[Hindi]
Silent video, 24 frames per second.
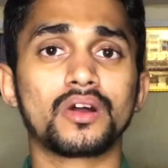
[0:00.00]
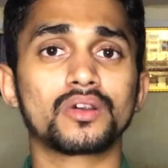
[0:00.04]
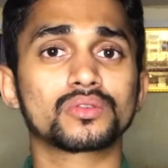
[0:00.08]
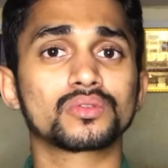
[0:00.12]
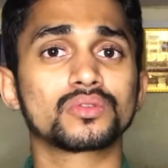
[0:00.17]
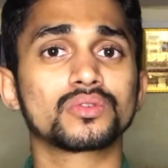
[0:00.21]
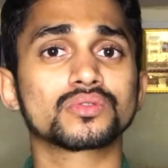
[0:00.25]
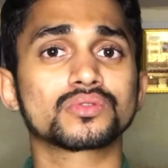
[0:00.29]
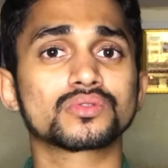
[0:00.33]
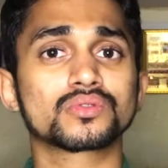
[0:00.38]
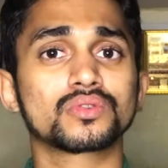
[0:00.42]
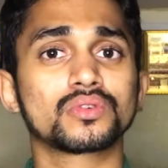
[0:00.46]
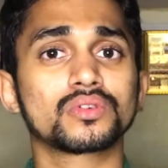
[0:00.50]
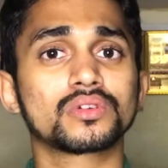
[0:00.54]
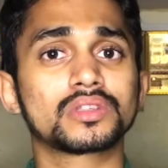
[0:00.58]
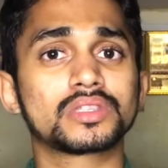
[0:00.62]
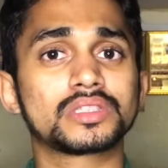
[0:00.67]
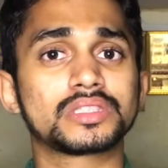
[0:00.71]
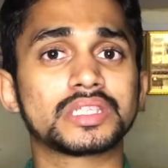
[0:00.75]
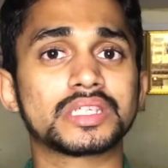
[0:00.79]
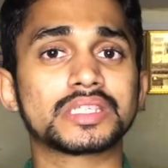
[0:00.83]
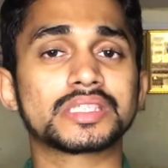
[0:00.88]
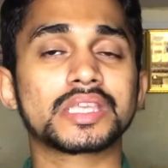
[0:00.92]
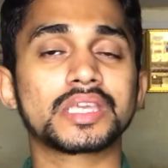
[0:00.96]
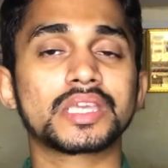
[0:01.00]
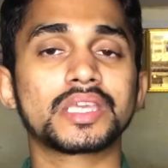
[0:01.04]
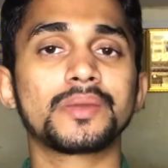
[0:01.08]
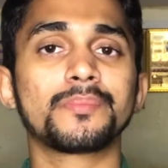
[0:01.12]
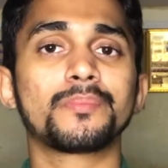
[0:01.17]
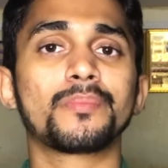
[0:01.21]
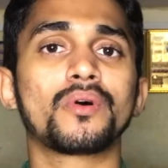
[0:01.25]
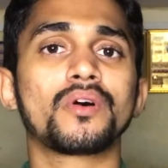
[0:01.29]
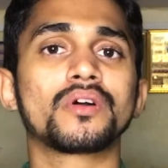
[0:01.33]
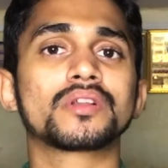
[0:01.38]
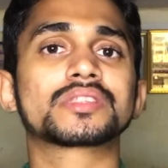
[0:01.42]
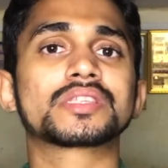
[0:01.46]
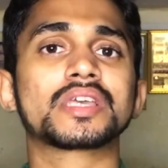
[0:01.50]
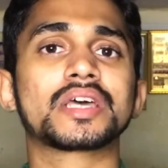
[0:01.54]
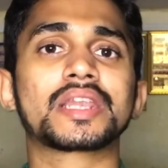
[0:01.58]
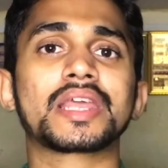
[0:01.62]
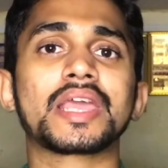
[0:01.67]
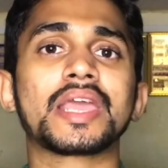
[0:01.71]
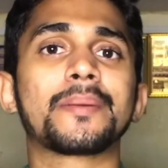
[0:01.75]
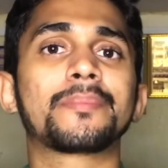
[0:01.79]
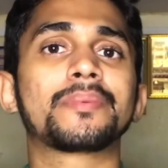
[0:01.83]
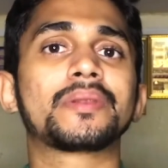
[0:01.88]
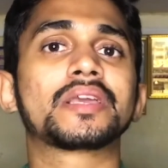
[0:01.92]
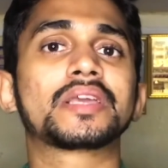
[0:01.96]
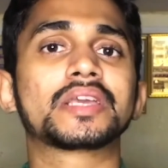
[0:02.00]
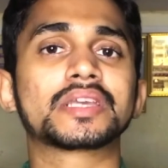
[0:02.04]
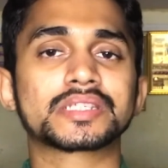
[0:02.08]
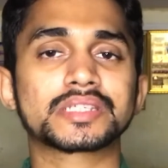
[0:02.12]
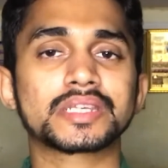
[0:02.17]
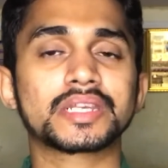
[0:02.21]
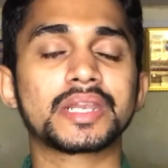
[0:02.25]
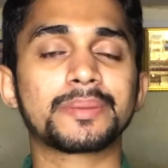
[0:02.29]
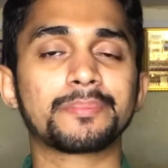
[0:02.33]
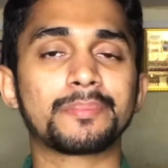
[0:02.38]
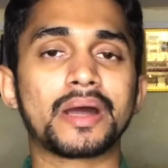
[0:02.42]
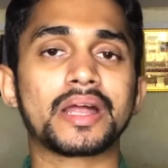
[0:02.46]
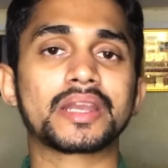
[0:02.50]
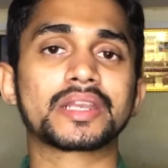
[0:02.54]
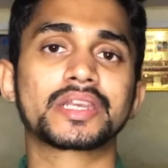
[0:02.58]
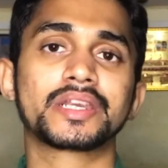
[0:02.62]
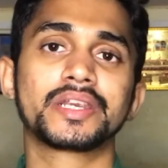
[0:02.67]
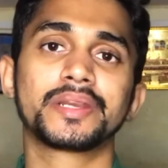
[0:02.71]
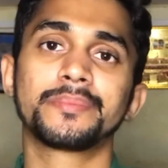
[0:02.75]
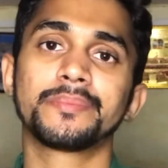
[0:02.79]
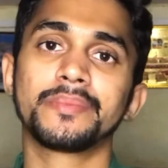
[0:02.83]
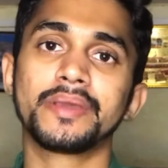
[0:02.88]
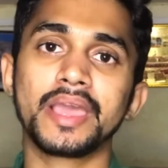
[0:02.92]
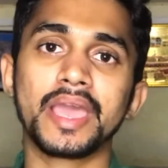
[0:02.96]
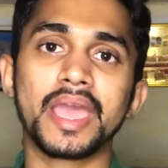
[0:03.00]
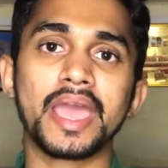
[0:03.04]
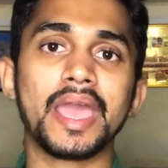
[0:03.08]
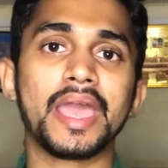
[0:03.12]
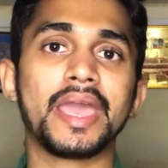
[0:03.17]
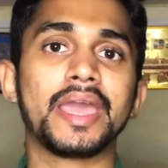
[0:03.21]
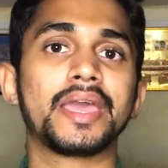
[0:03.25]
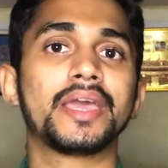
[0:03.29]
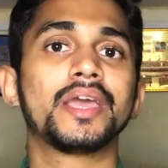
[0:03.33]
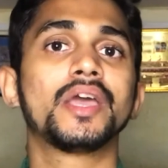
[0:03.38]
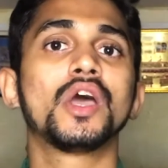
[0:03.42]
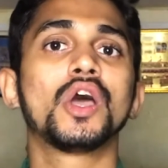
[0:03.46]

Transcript: दोस्तों जैसे कि बहुत सारे एप्लीकेशन मार्केट में है